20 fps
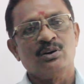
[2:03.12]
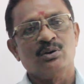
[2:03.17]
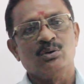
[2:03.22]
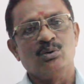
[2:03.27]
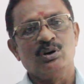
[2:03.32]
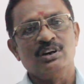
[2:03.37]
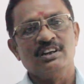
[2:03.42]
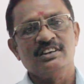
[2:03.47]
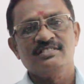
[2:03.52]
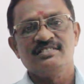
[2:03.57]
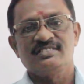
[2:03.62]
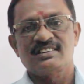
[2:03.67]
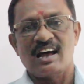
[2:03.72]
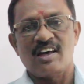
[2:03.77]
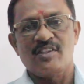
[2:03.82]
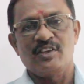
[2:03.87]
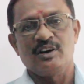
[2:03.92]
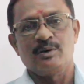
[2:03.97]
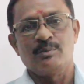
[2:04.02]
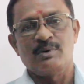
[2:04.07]
உங்களுக்கு
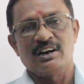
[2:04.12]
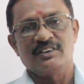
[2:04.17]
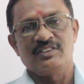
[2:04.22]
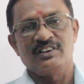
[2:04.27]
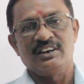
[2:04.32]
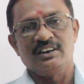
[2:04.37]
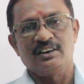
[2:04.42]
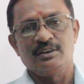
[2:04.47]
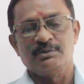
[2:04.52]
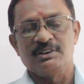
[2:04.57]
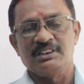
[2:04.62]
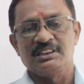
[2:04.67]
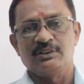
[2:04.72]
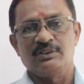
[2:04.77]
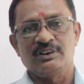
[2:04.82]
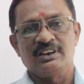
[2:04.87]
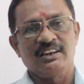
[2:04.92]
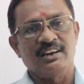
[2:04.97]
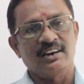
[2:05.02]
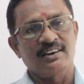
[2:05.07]
சாதகமாக தான் இருக்குமே
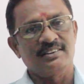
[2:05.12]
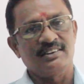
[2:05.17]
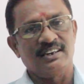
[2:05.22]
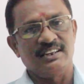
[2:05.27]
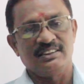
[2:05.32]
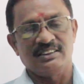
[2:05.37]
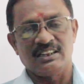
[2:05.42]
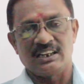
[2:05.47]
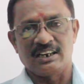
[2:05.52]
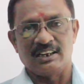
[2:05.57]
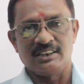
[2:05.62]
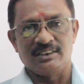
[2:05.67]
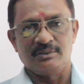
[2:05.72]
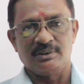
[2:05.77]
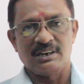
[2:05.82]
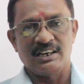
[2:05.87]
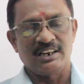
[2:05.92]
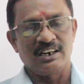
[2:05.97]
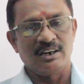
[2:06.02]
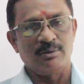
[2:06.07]
தவிர கெடுதலை தராது
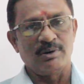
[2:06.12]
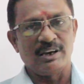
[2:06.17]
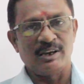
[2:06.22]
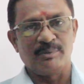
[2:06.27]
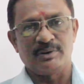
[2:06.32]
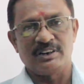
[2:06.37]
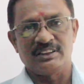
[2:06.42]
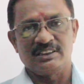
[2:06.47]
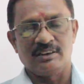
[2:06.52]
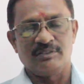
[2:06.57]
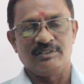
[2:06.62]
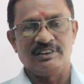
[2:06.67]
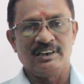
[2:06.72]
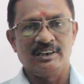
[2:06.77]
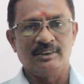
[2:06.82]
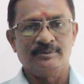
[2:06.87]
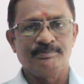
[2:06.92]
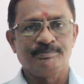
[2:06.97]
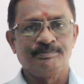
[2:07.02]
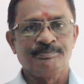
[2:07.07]
அதனால் பயப்பட
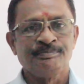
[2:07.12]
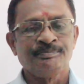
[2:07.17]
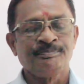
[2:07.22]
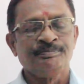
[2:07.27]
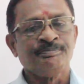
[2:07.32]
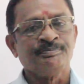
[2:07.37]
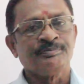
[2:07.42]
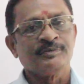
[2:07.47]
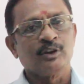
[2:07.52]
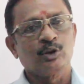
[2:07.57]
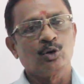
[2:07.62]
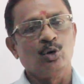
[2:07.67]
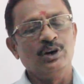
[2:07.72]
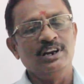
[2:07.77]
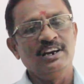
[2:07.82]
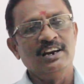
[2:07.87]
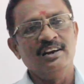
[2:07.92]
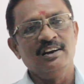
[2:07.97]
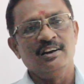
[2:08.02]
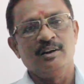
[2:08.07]
தேவையில்லை
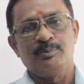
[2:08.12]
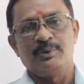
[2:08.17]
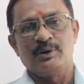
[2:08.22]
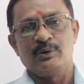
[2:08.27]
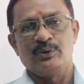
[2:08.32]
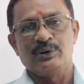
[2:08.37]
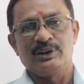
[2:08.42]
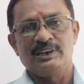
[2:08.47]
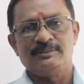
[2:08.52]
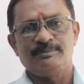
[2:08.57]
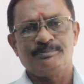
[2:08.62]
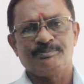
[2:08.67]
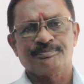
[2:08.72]
தொழிலில் இருப்பவங்க